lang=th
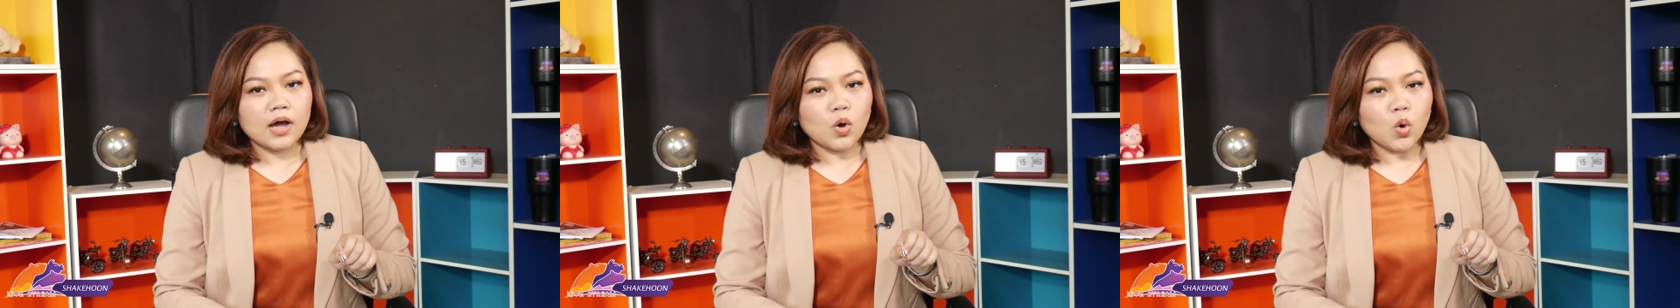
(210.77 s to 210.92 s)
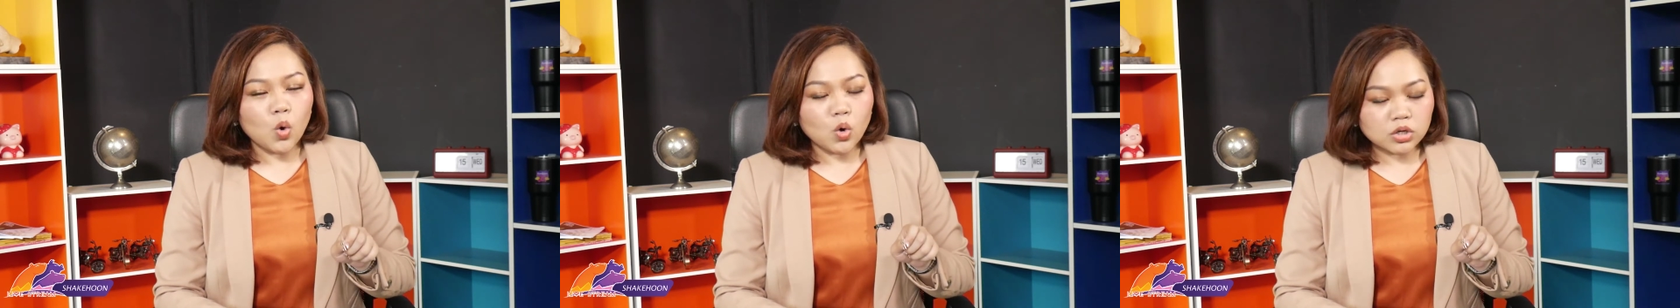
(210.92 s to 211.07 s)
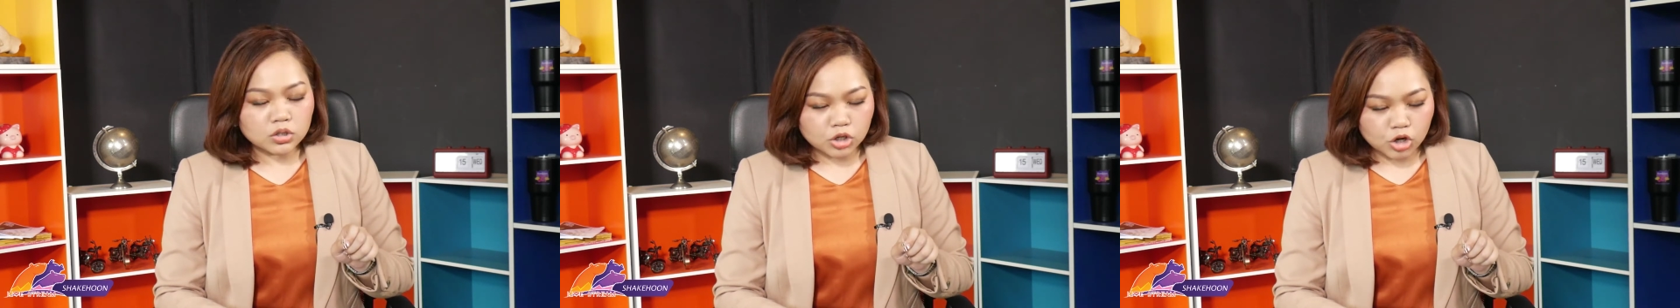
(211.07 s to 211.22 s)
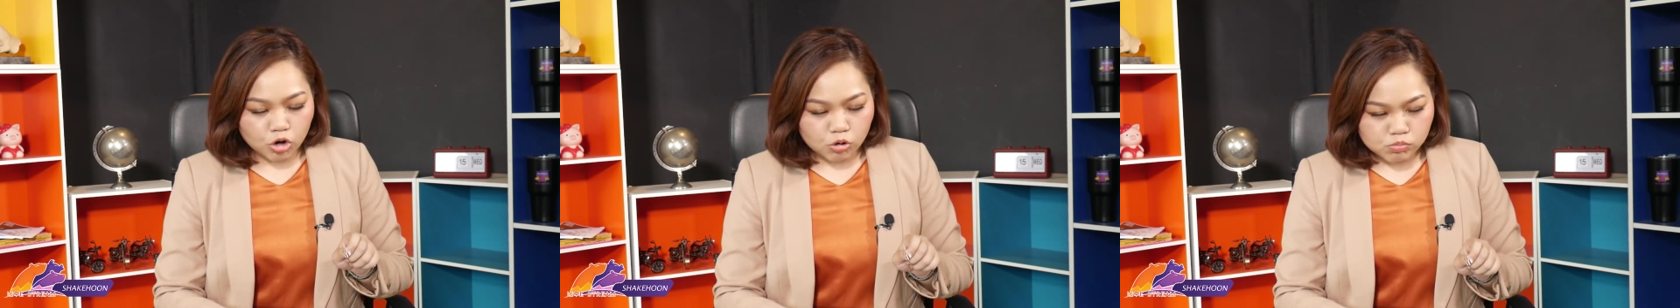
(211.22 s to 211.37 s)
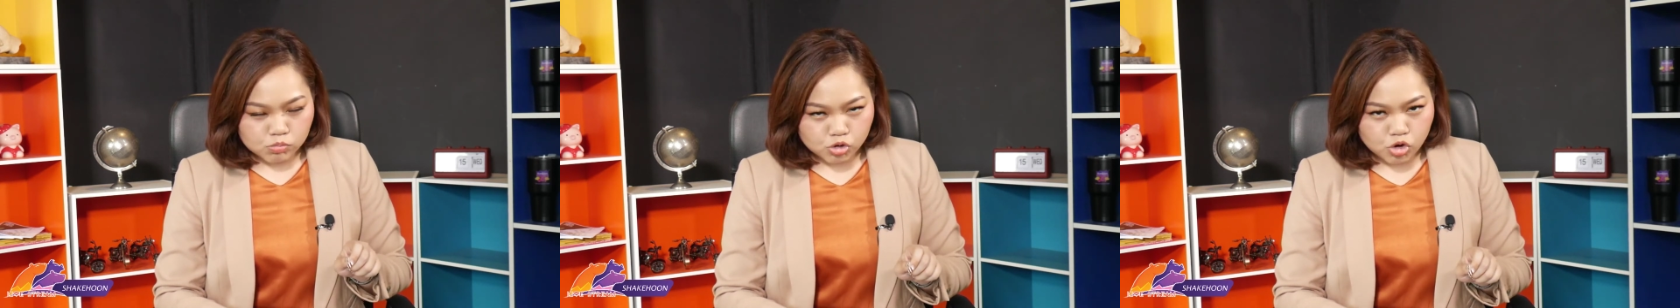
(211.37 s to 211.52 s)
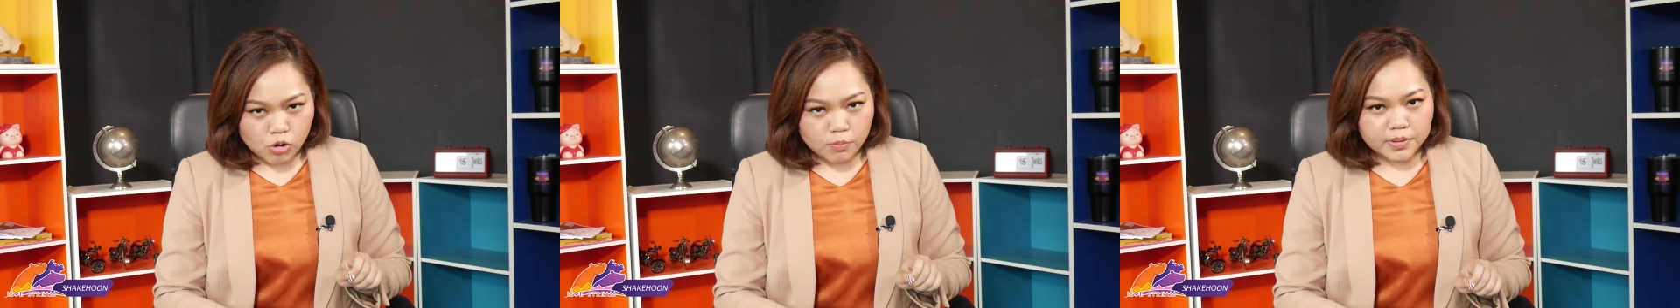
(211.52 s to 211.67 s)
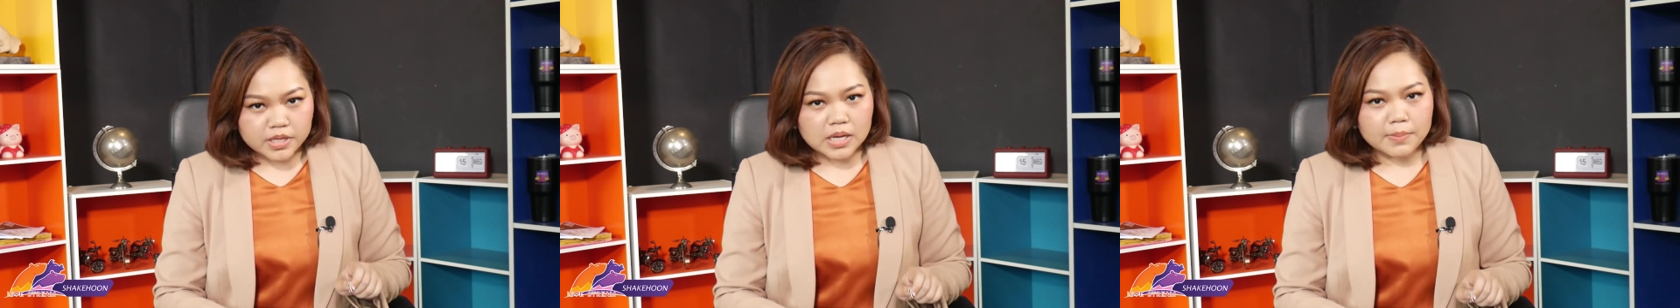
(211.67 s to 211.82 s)
หุ้นกลุ่มโร
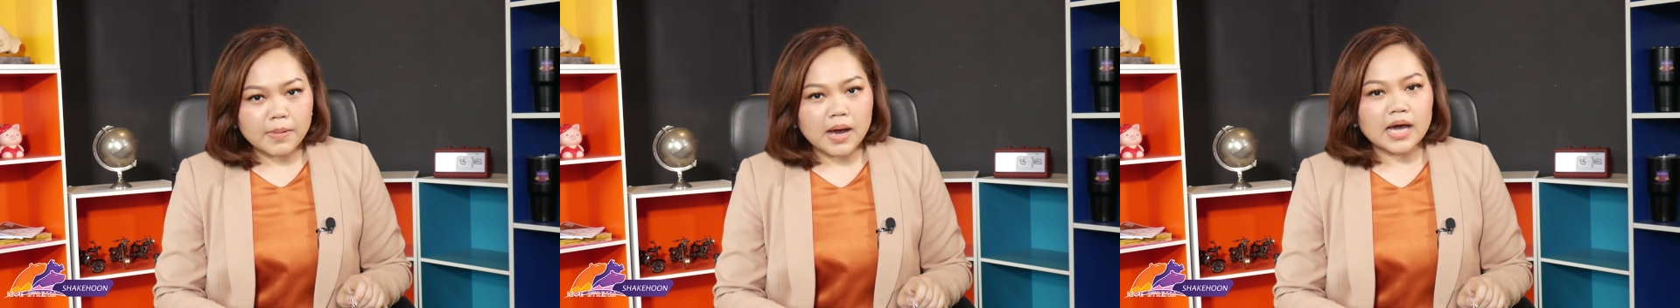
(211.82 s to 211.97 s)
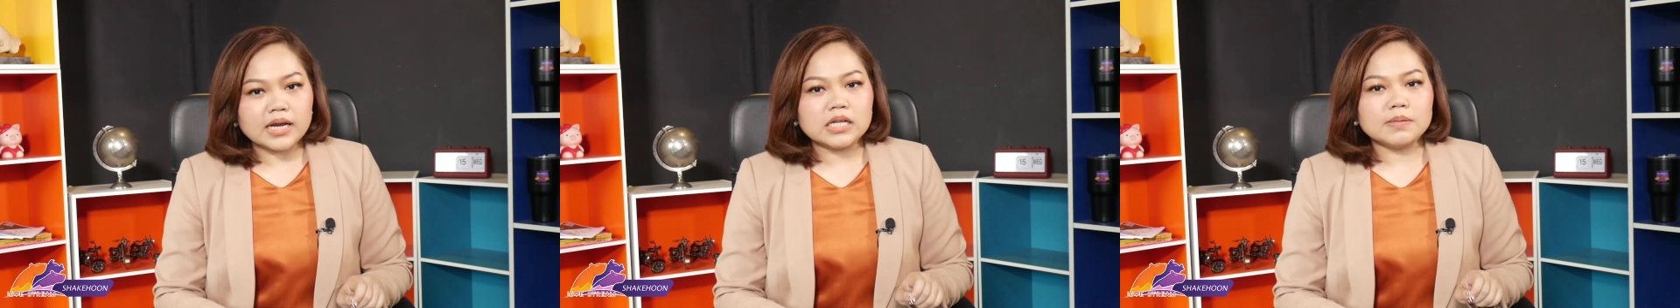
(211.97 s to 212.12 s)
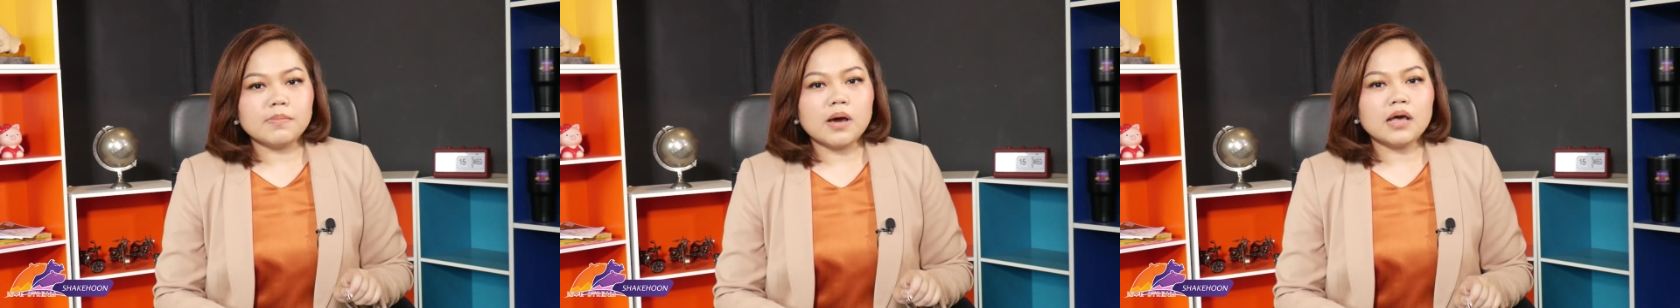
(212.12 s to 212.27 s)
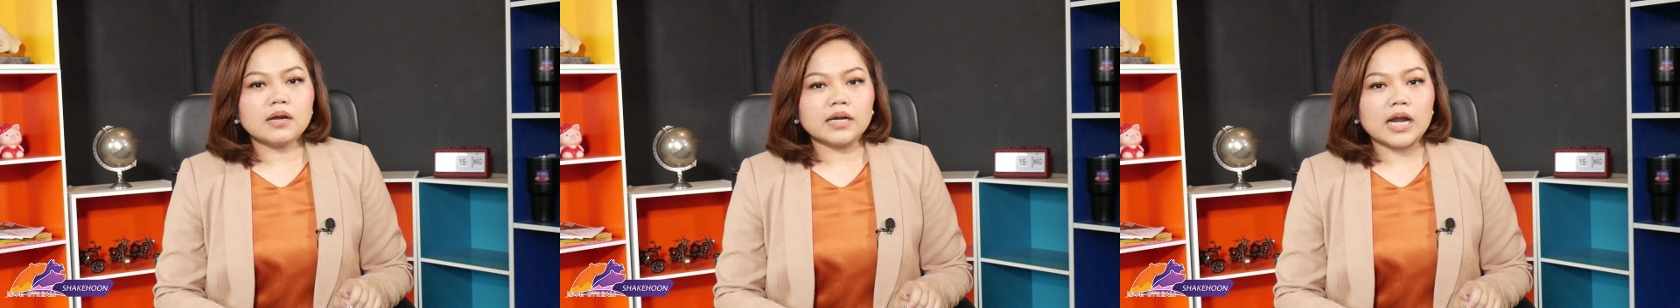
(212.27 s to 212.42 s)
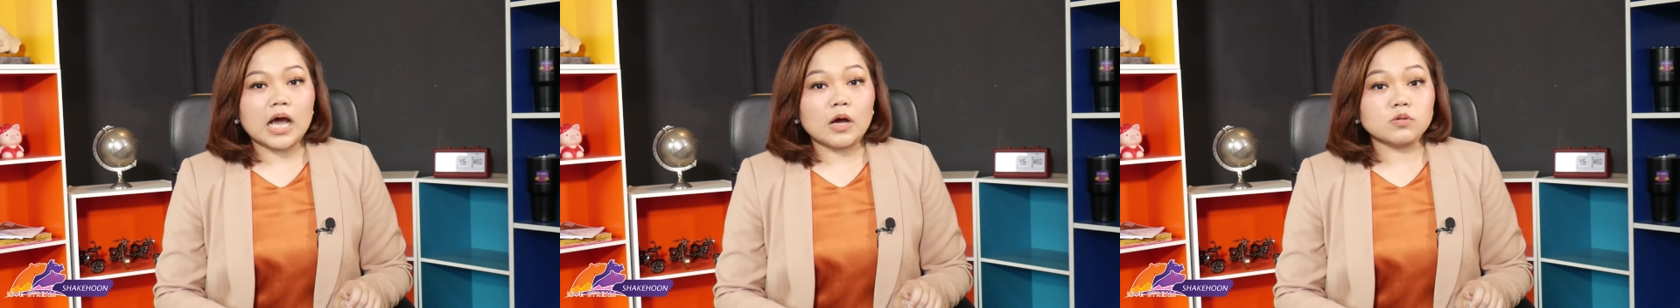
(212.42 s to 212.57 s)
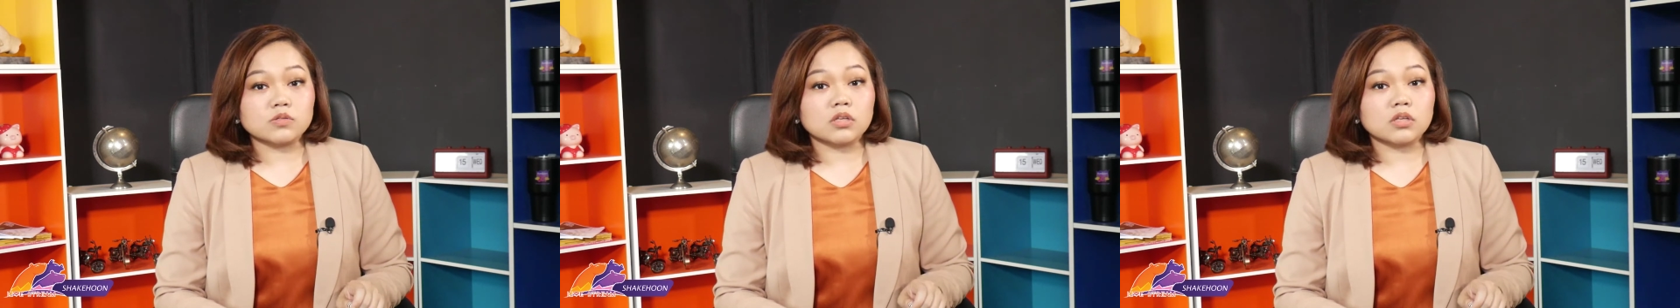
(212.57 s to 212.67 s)
งพยาบาลในบ้านเรา